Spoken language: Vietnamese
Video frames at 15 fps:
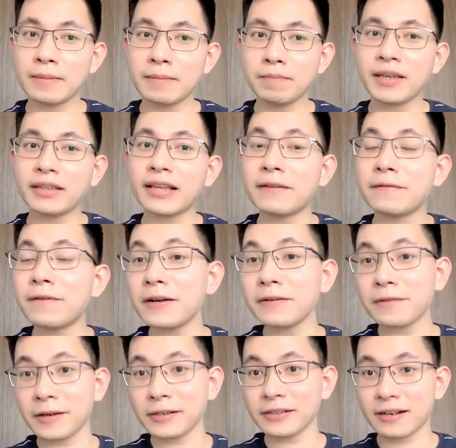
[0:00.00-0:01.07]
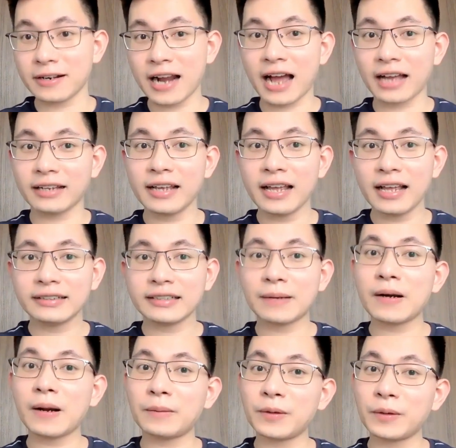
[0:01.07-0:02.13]
Mị thấy phơi phới trở lại, trong
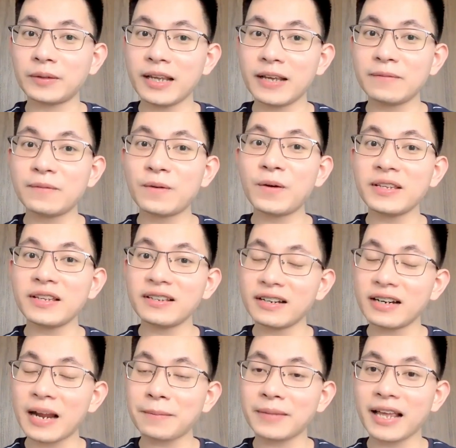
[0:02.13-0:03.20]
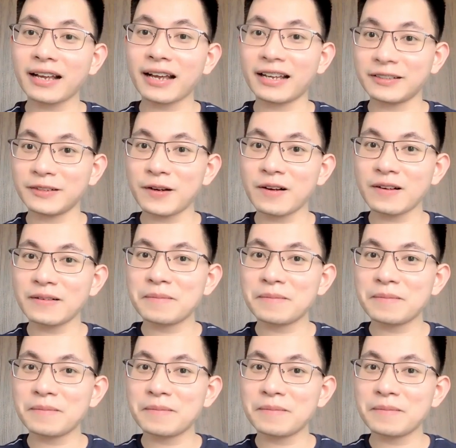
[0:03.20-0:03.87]
lòng đột nhiên vui những đêm Tết ngày trước.